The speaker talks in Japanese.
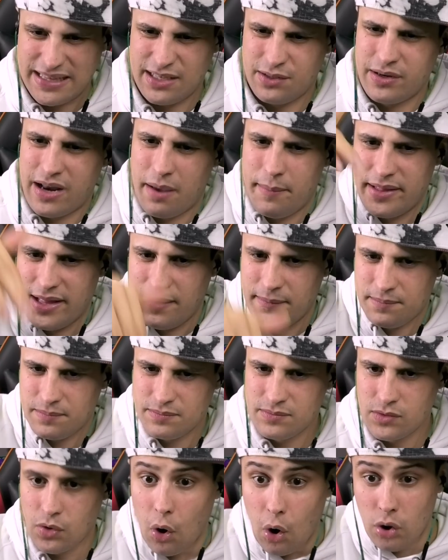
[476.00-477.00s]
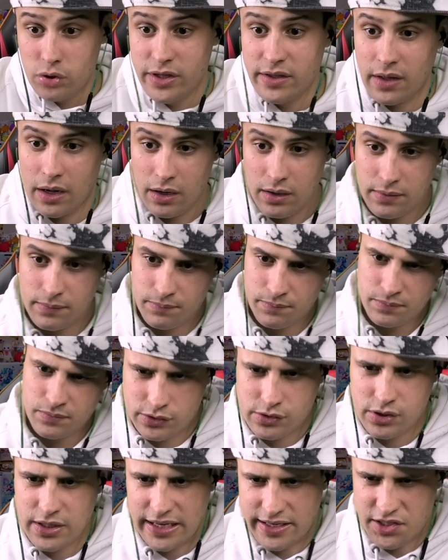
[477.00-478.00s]
バタくないみたいおお出た
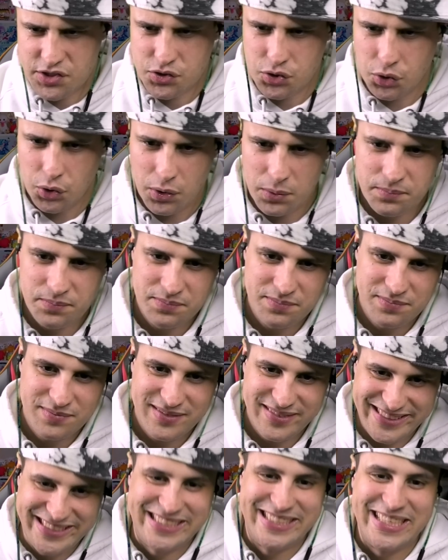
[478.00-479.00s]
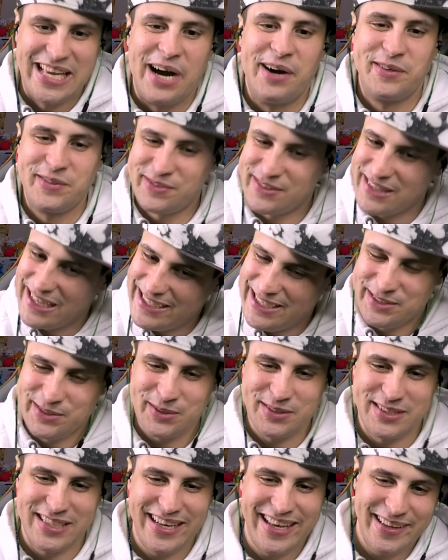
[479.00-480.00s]
福田吉兆違う福田吉
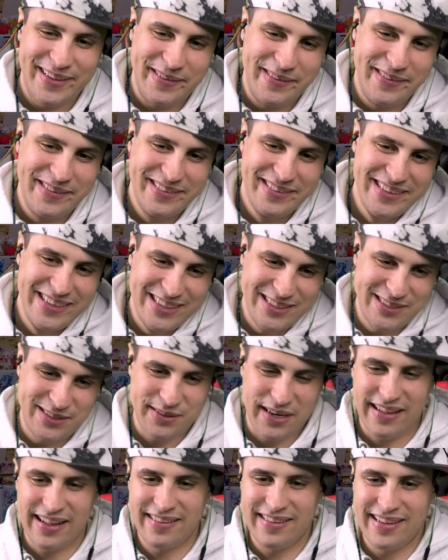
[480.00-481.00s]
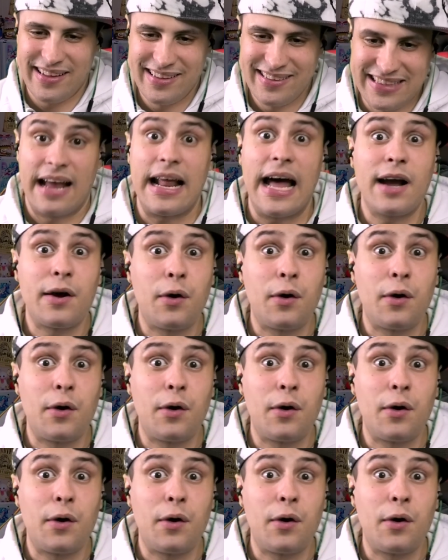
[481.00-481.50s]
兆じゃねえけどスラダンなた